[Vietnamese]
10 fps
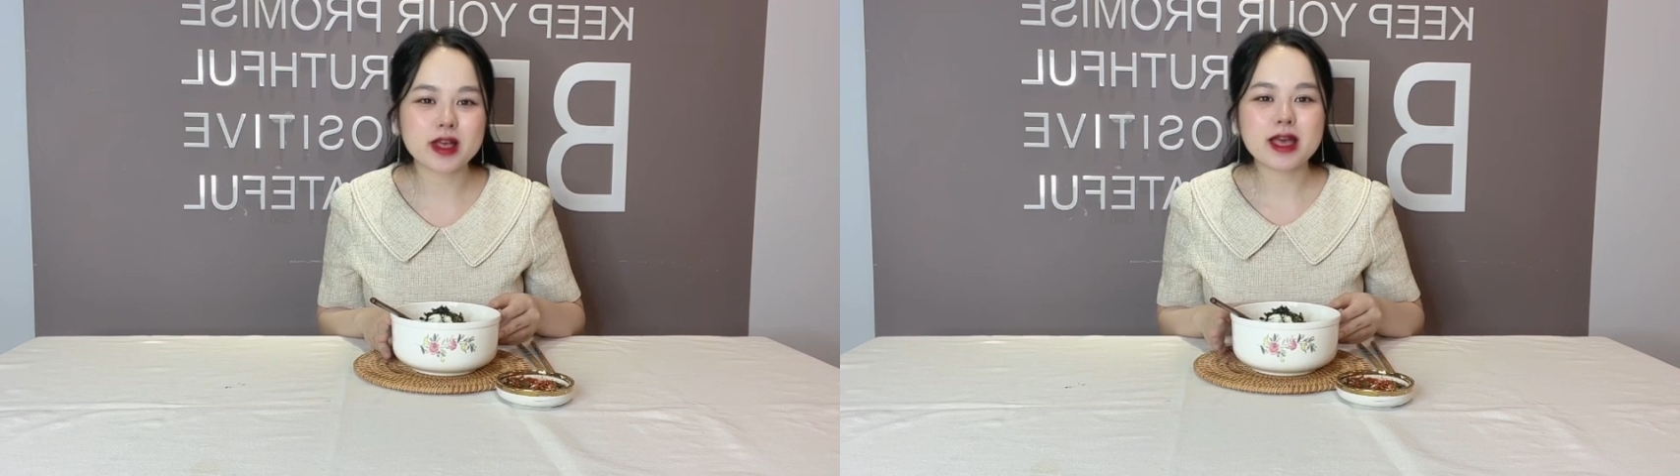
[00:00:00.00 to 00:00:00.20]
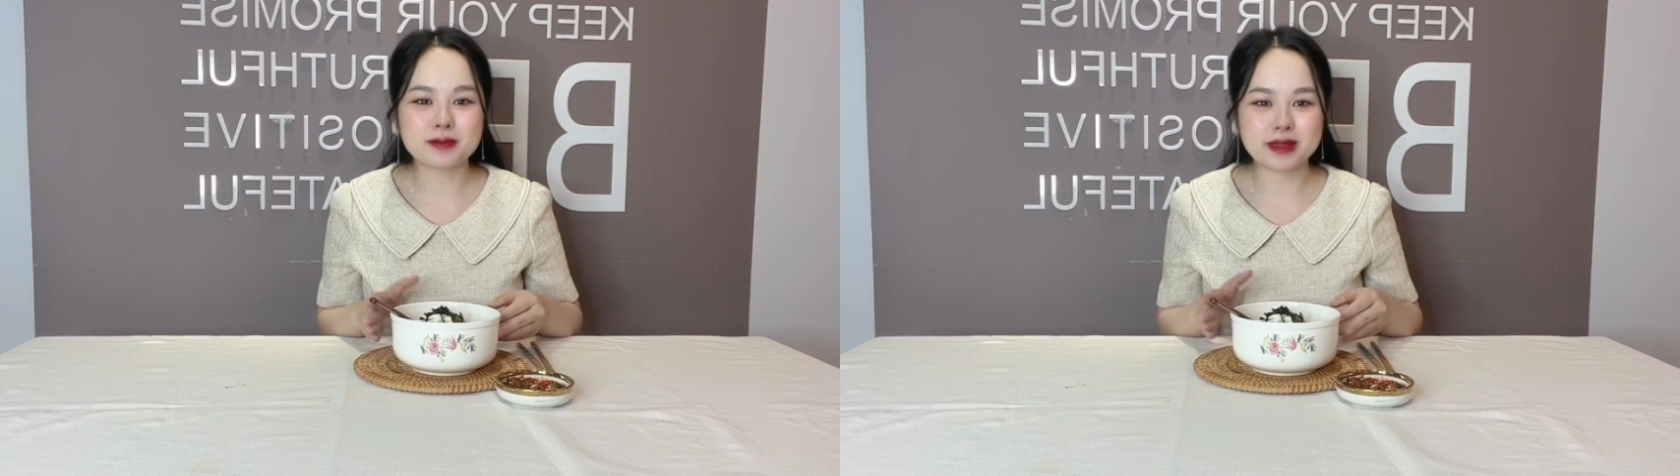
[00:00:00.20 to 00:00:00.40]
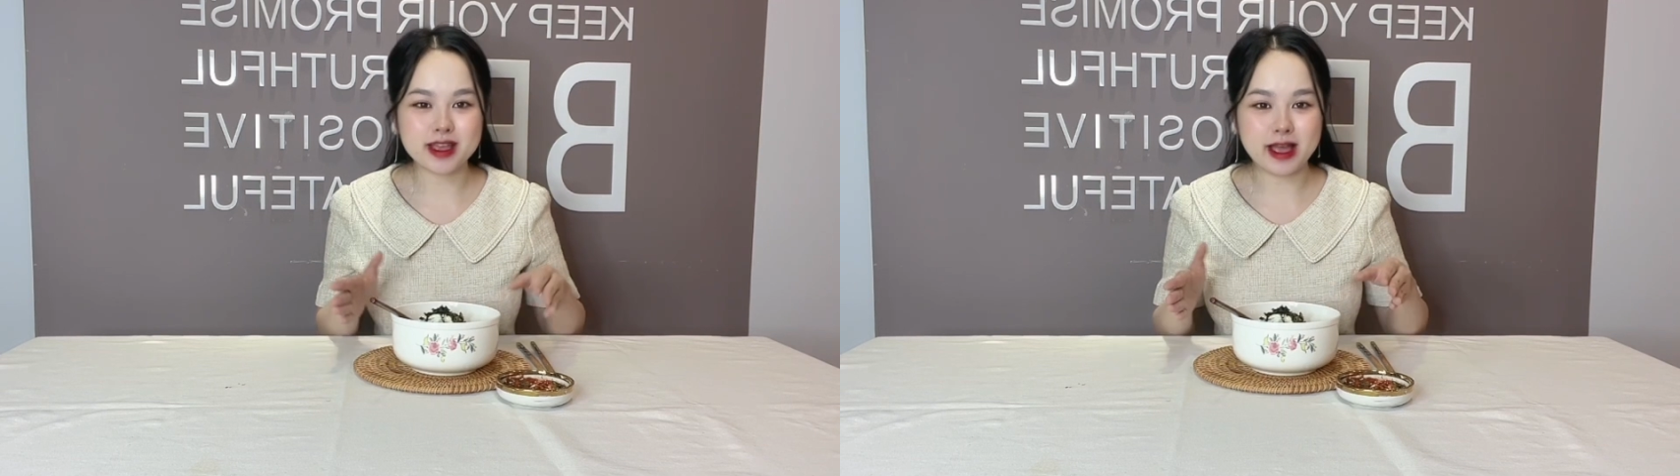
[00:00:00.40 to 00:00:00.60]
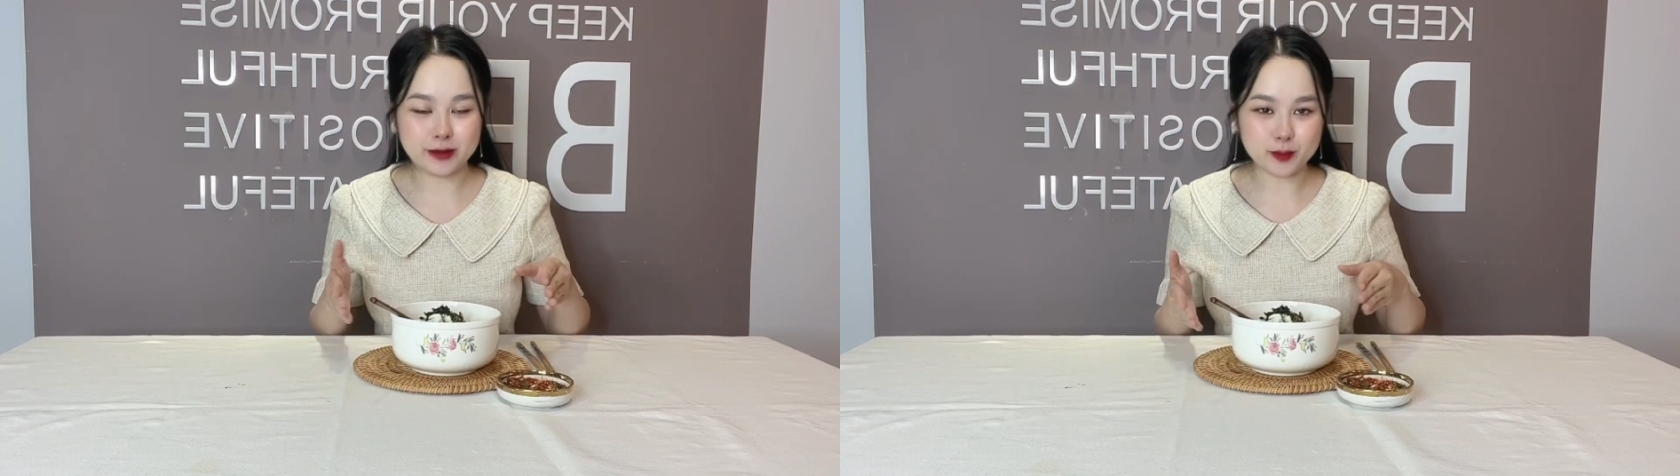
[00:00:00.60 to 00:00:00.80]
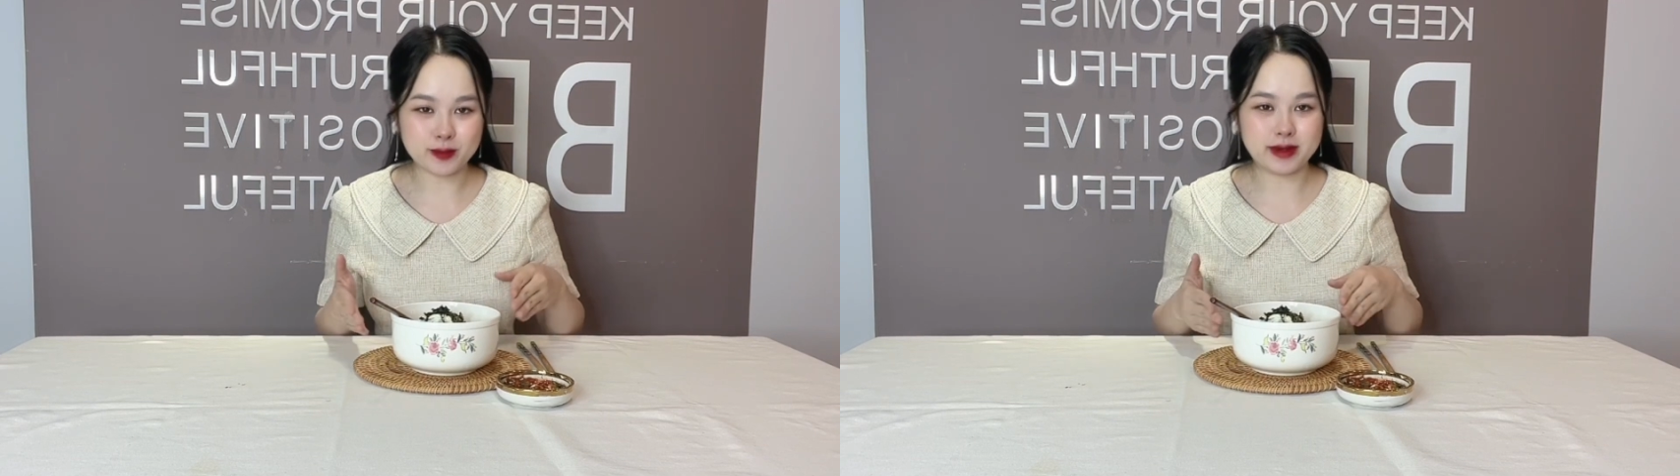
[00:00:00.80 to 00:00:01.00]
Bây giờ hãy
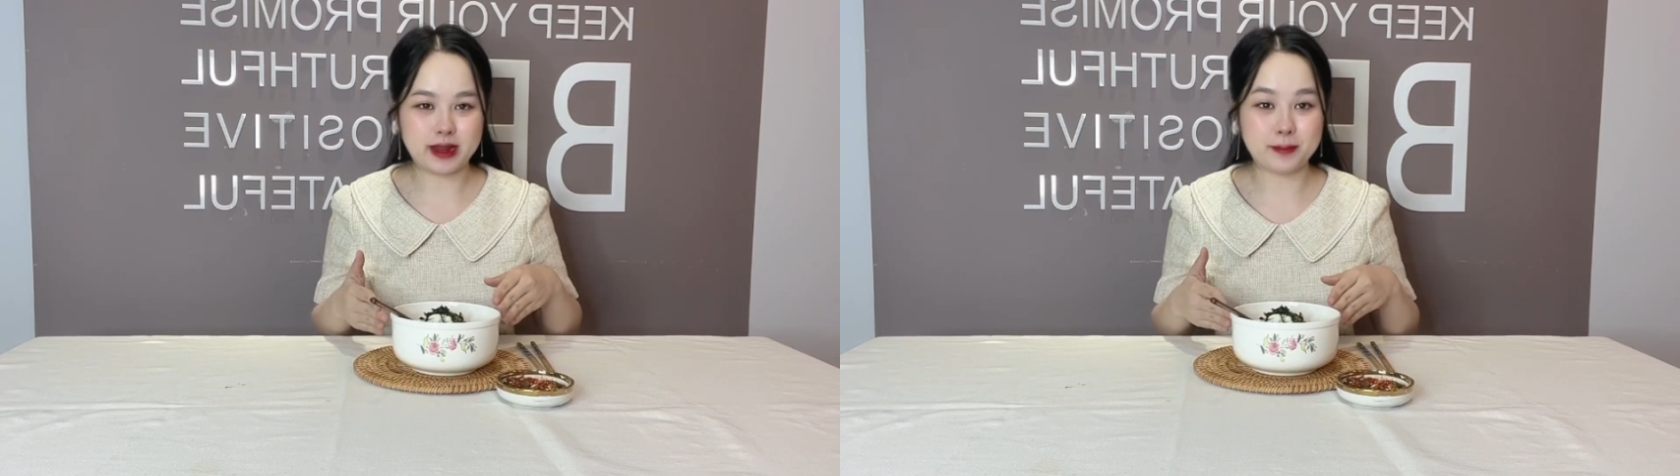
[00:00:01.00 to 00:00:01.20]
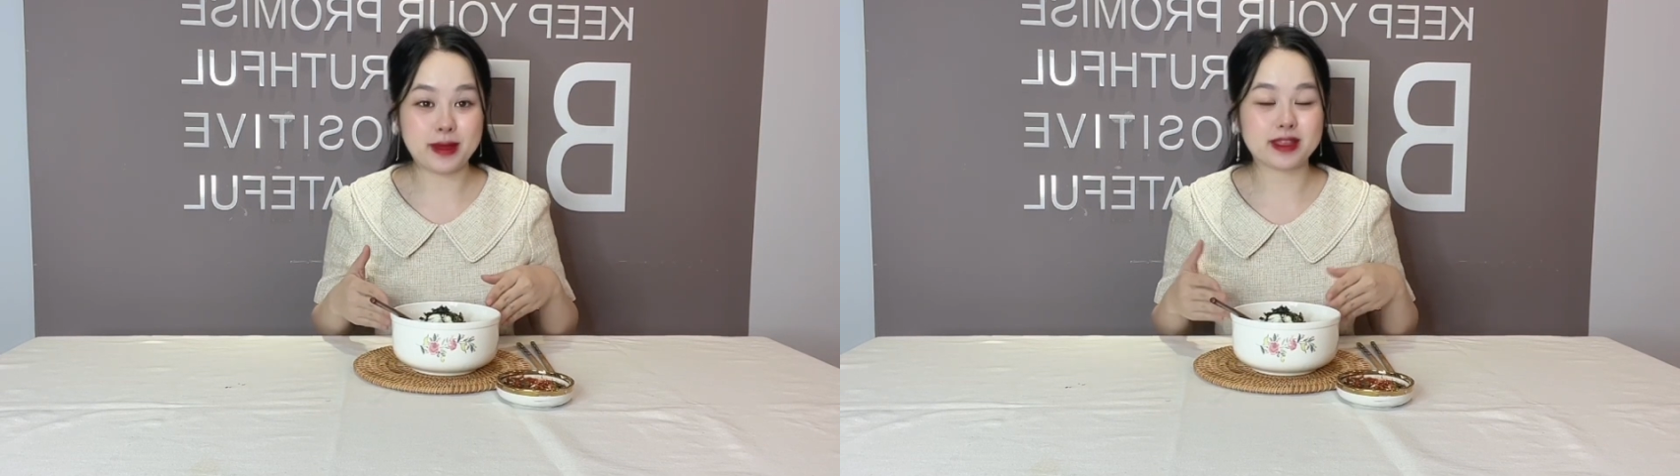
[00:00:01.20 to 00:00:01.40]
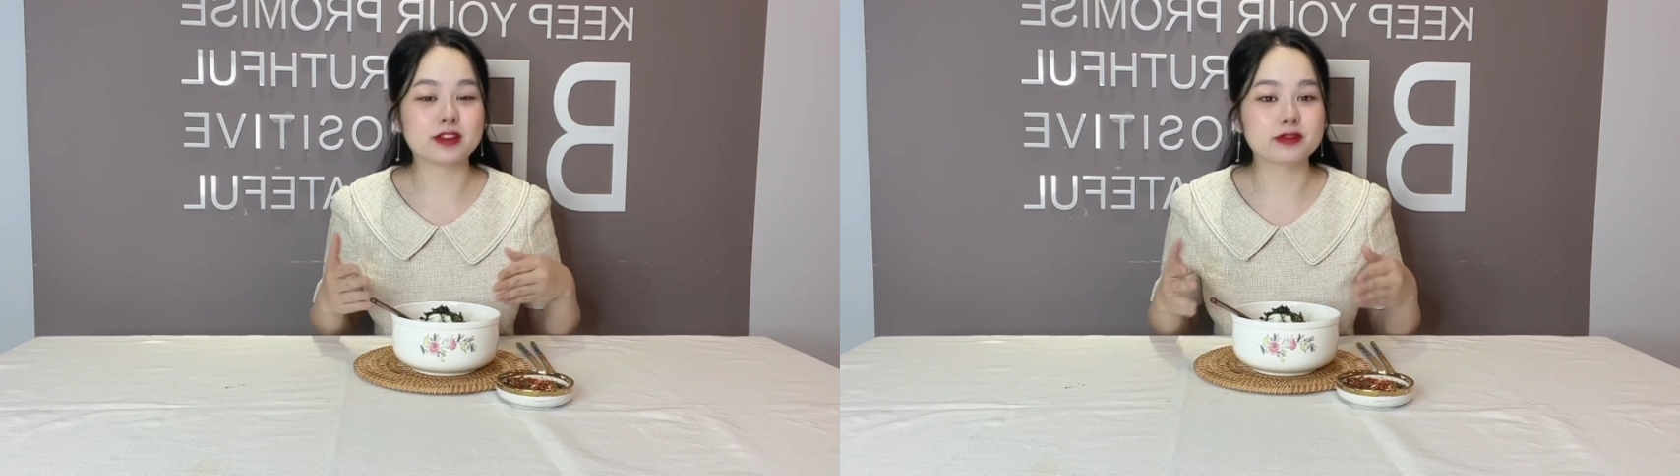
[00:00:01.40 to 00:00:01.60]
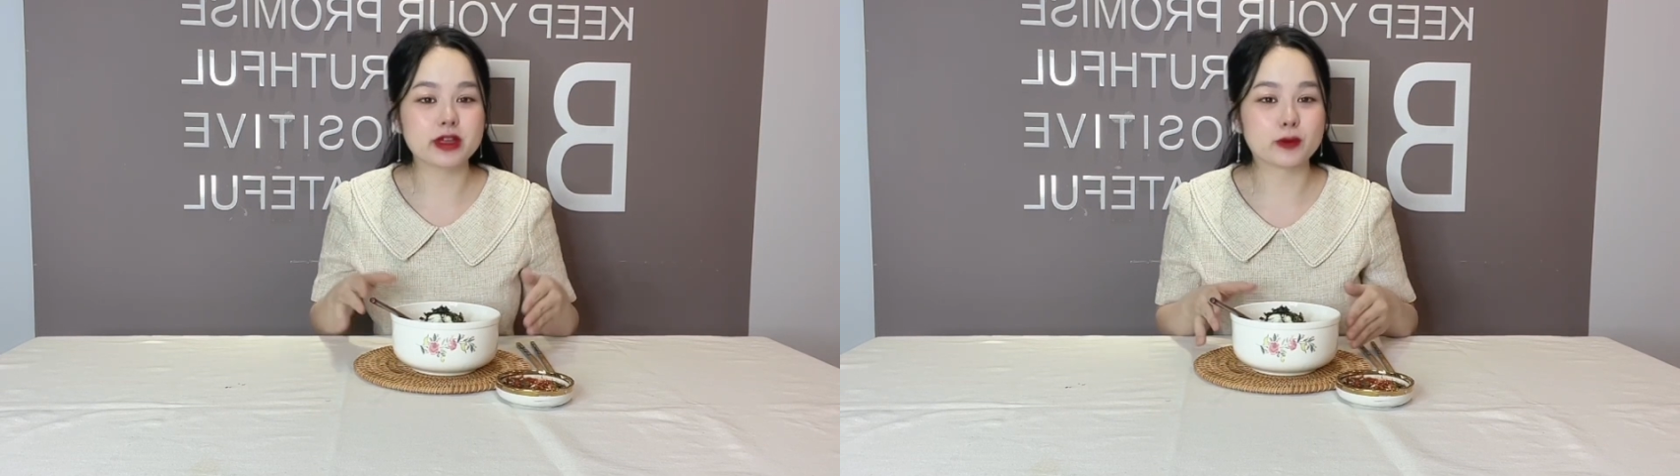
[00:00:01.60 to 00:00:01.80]
cùng mình để mà thử vị